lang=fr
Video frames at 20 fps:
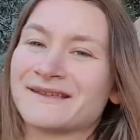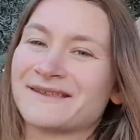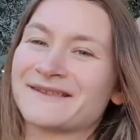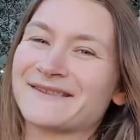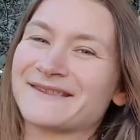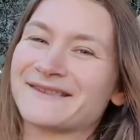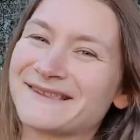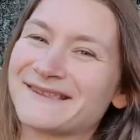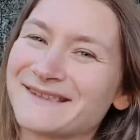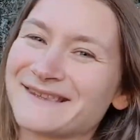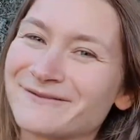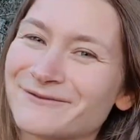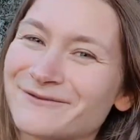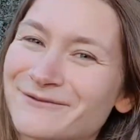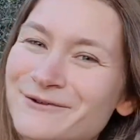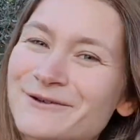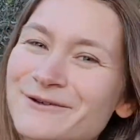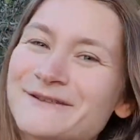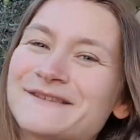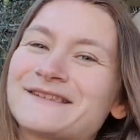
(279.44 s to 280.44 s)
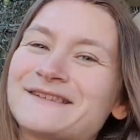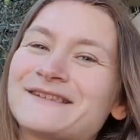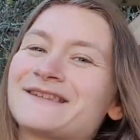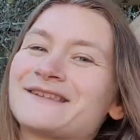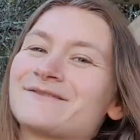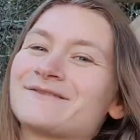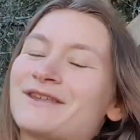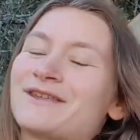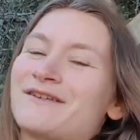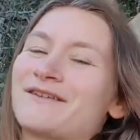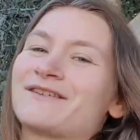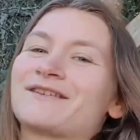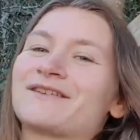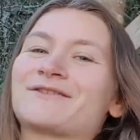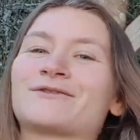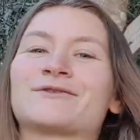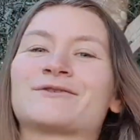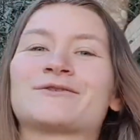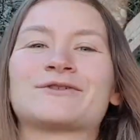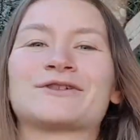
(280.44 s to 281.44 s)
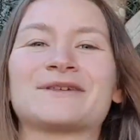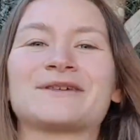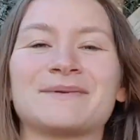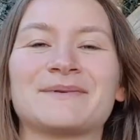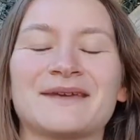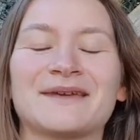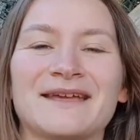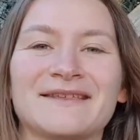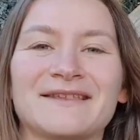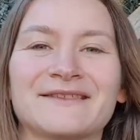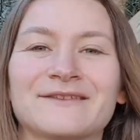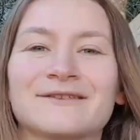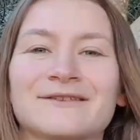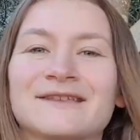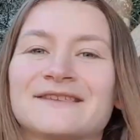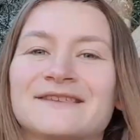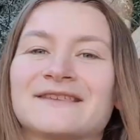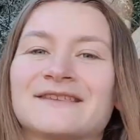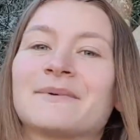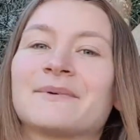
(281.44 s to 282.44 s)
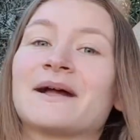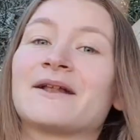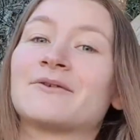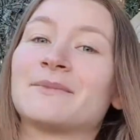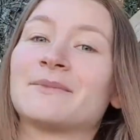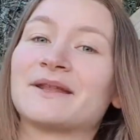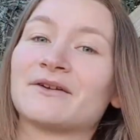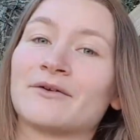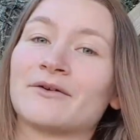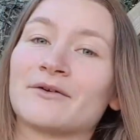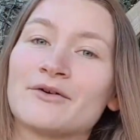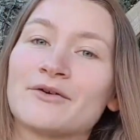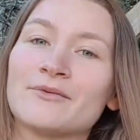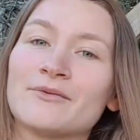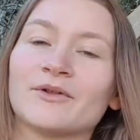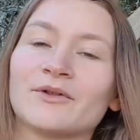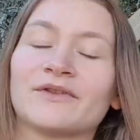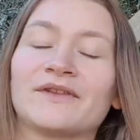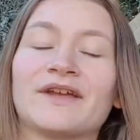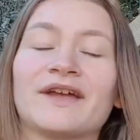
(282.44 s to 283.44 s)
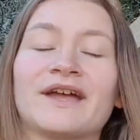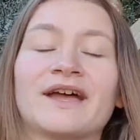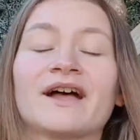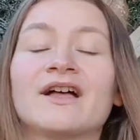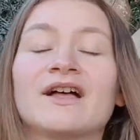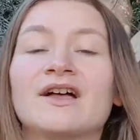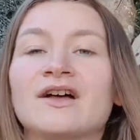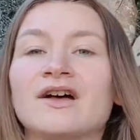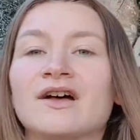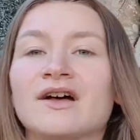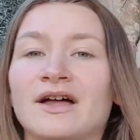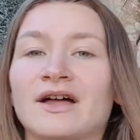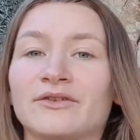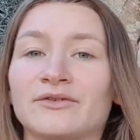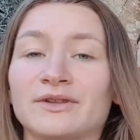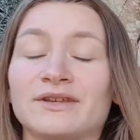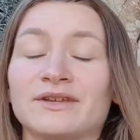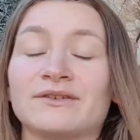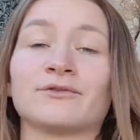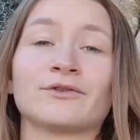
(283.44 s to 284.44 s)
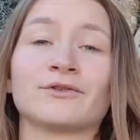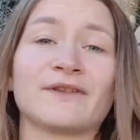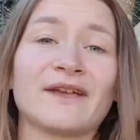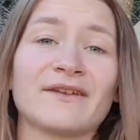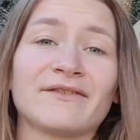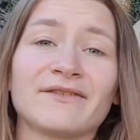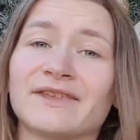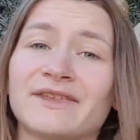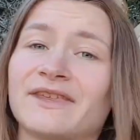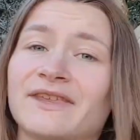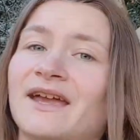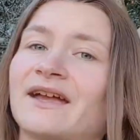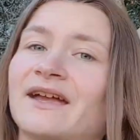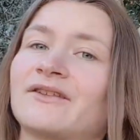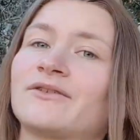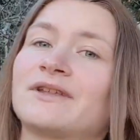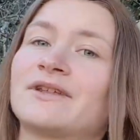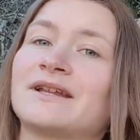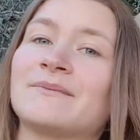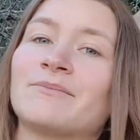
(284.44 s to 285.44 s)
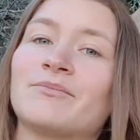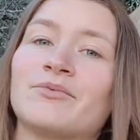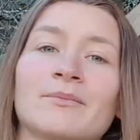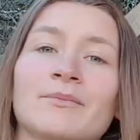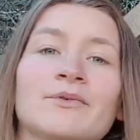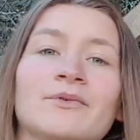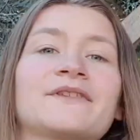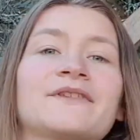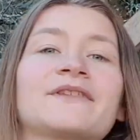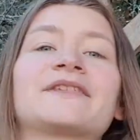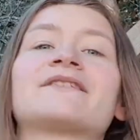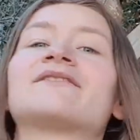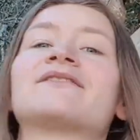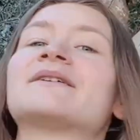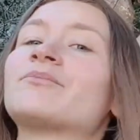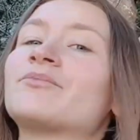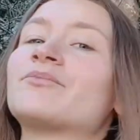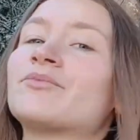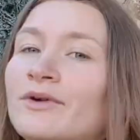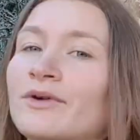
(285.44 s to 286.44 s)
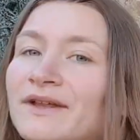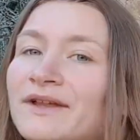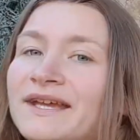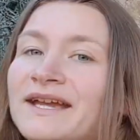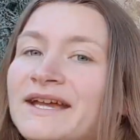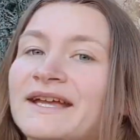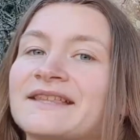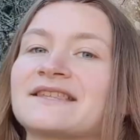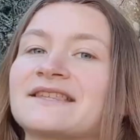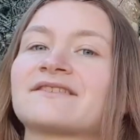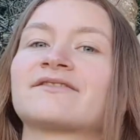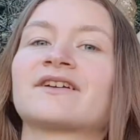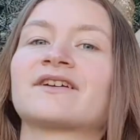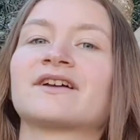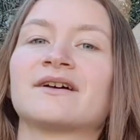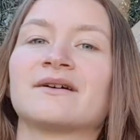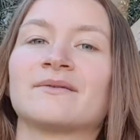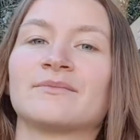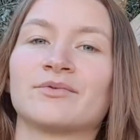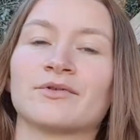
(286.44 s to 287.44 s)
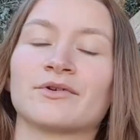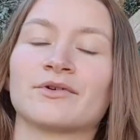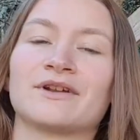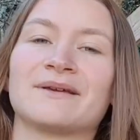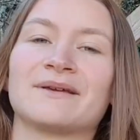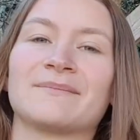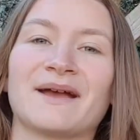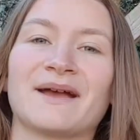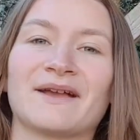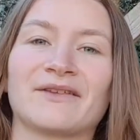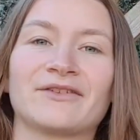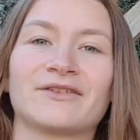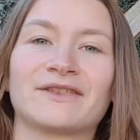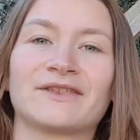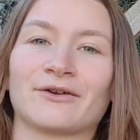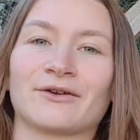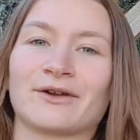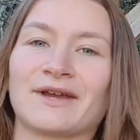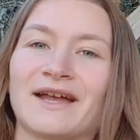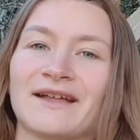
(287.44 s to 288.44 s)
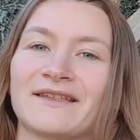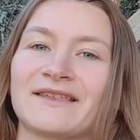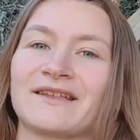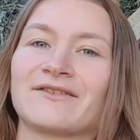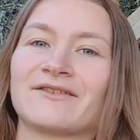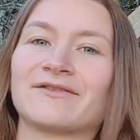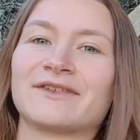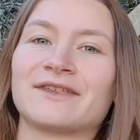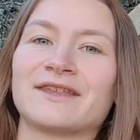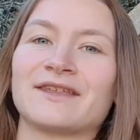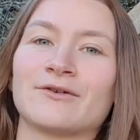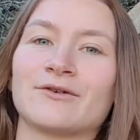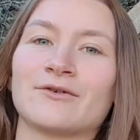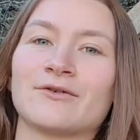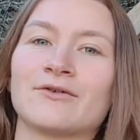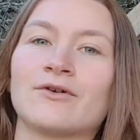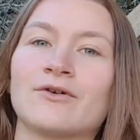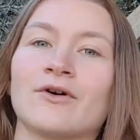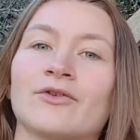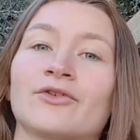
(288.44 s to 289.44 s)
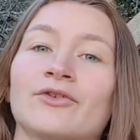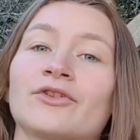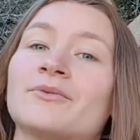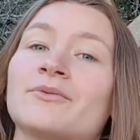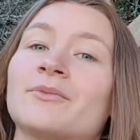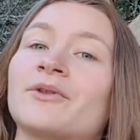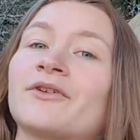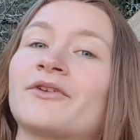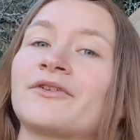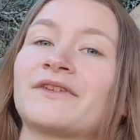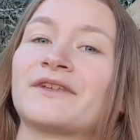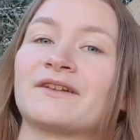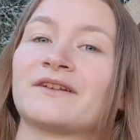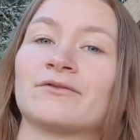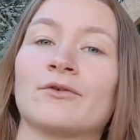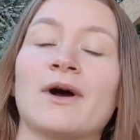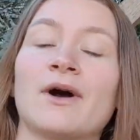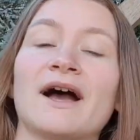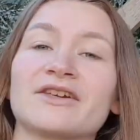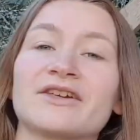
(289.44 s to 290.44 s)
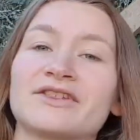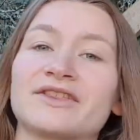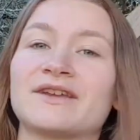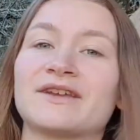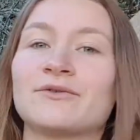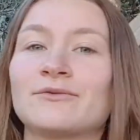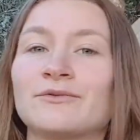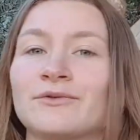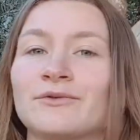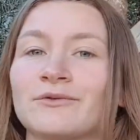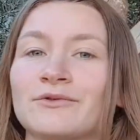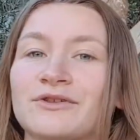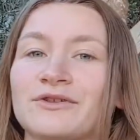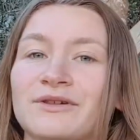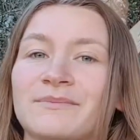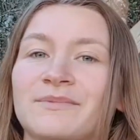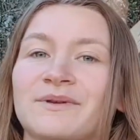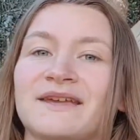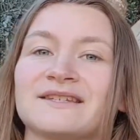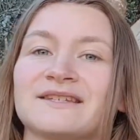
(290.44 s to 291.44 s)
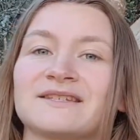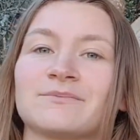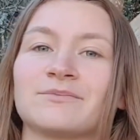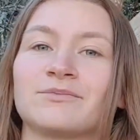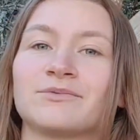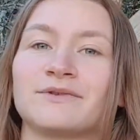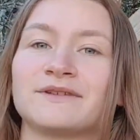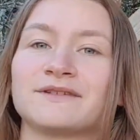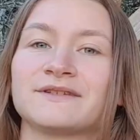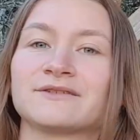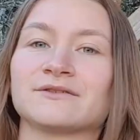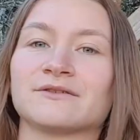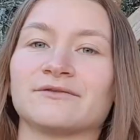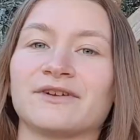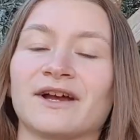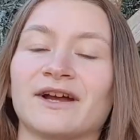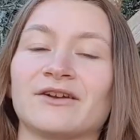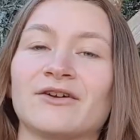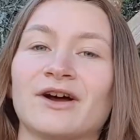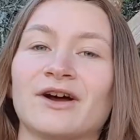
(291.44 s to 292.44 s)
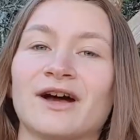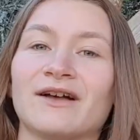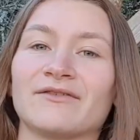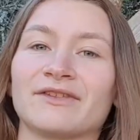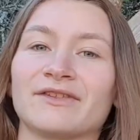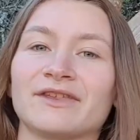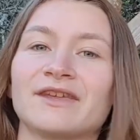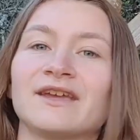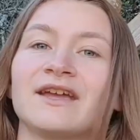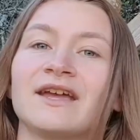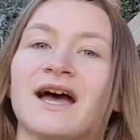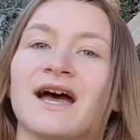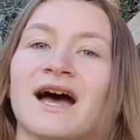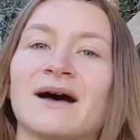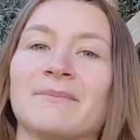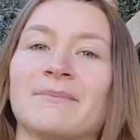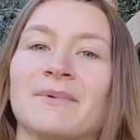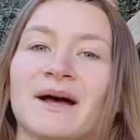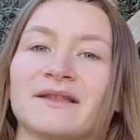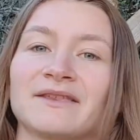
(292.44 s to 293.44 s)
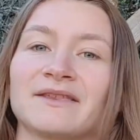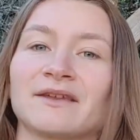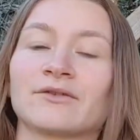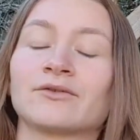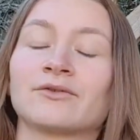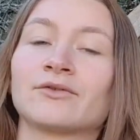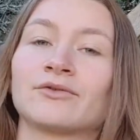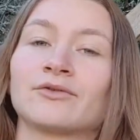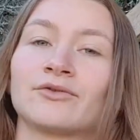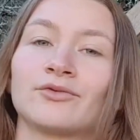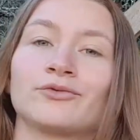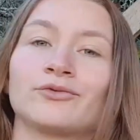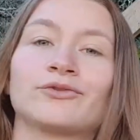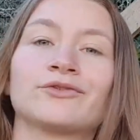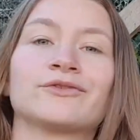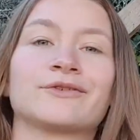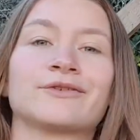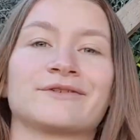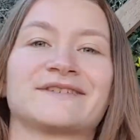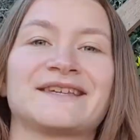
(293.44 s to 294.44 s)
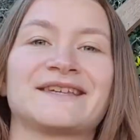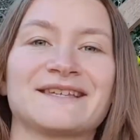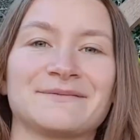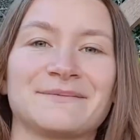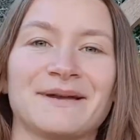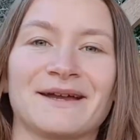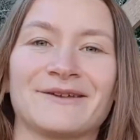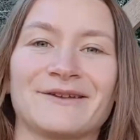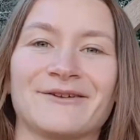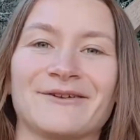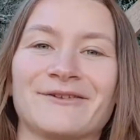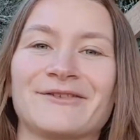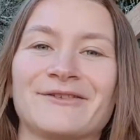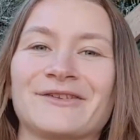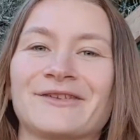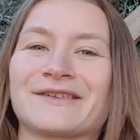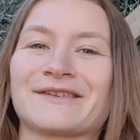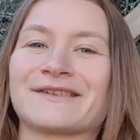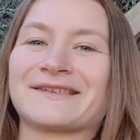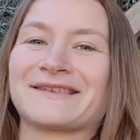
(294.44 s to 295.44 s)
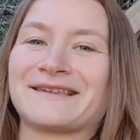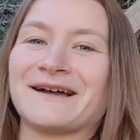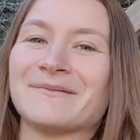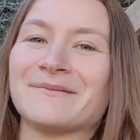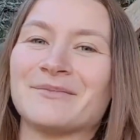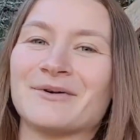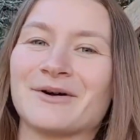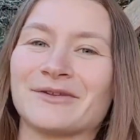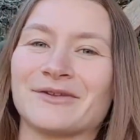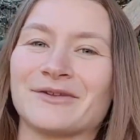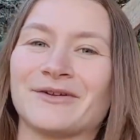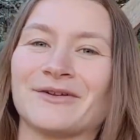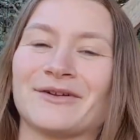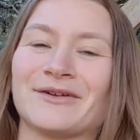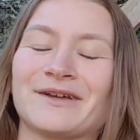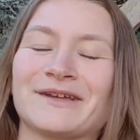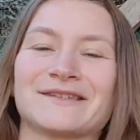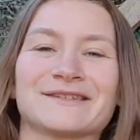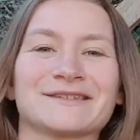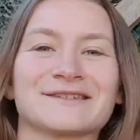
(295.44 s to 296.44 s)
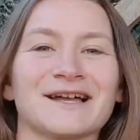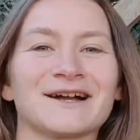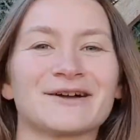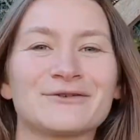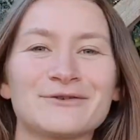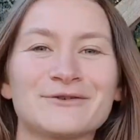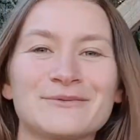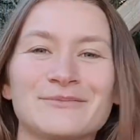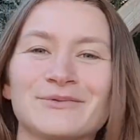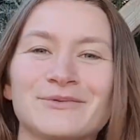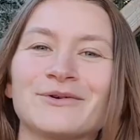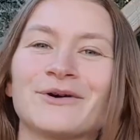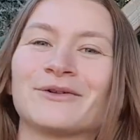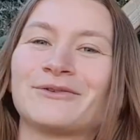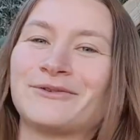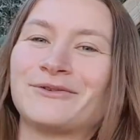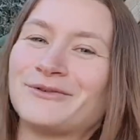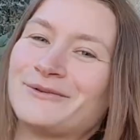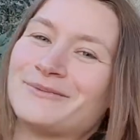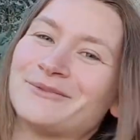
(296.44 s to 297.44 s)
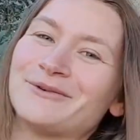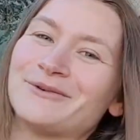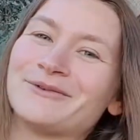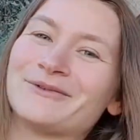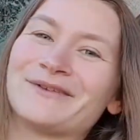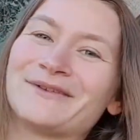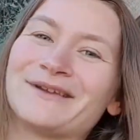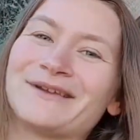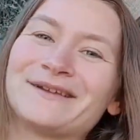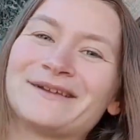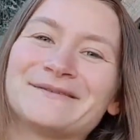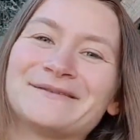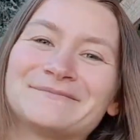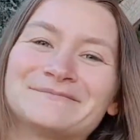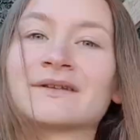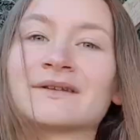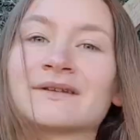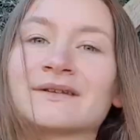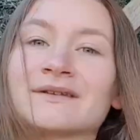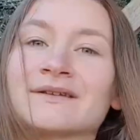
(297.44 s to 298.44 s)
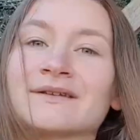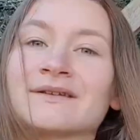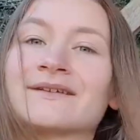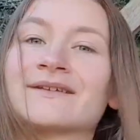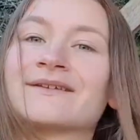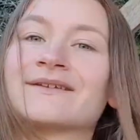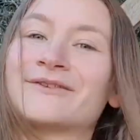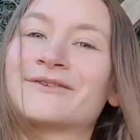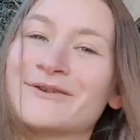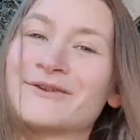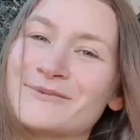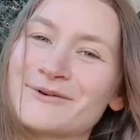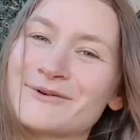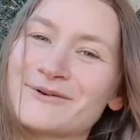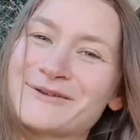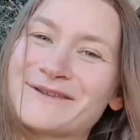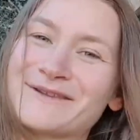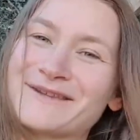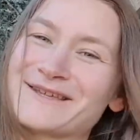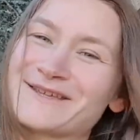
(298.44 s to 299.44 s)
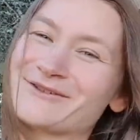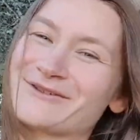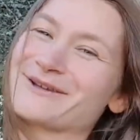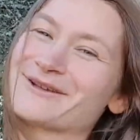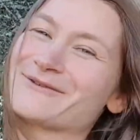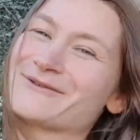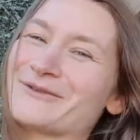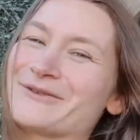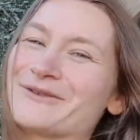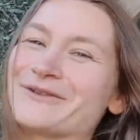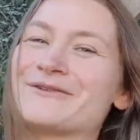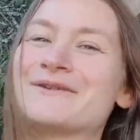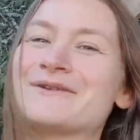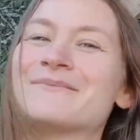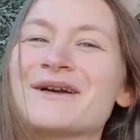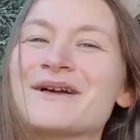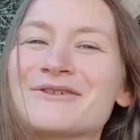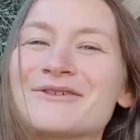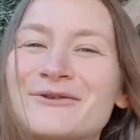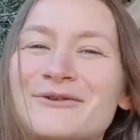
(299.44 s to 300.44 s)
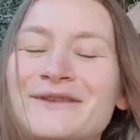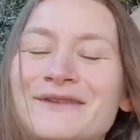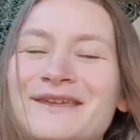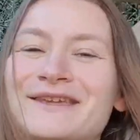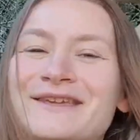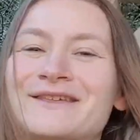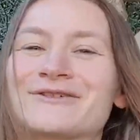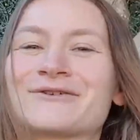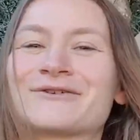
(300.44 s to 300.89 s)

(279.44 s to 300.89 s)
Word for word: Si vous aussi vous avez ce GPS, n'hésitez pas à le mettre en commentaire, à donner vos avis, à donner les points positifs, et les points négatifs pour que les personnes qui regardent cette vidéo en se demandant s'ils vont acheter ou non le GPS puissent se faire leur avis à partir de toutes nos expériences. C'est important et ce sera cool pour tout le monde. De mon côté, je vais continuer ma journée.